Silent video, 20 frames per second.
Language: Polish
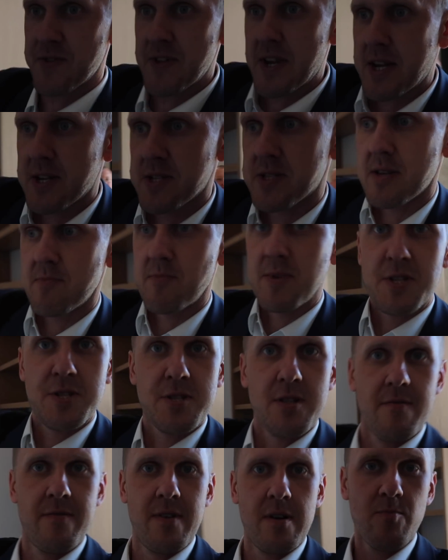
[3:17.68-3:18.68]
atrakcje
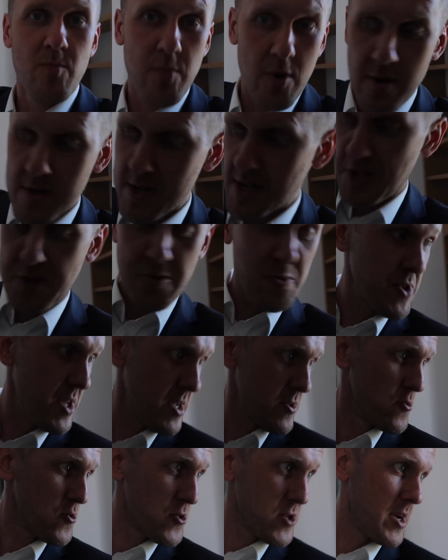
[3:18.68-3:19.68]
miejscowe, bo jest
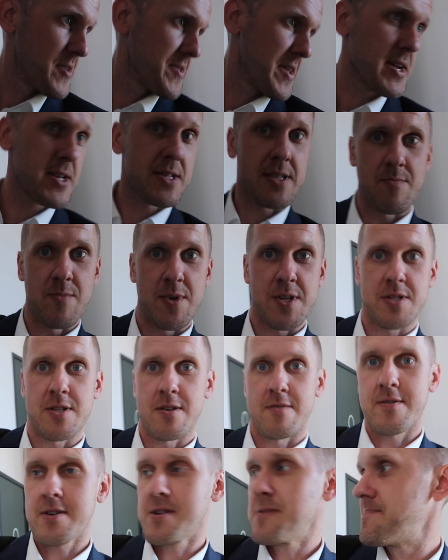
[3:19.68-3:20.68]
tutaj dużo atrakcji
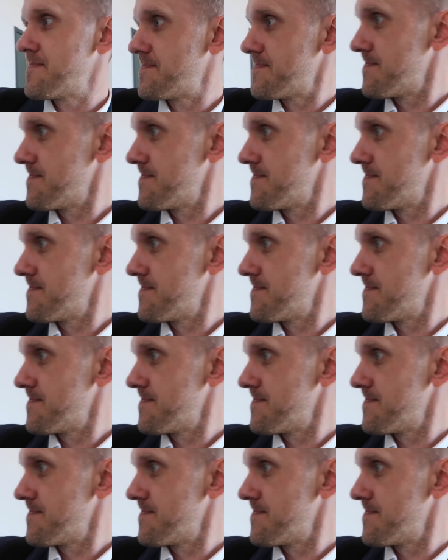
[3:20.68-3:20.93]
miejscowych.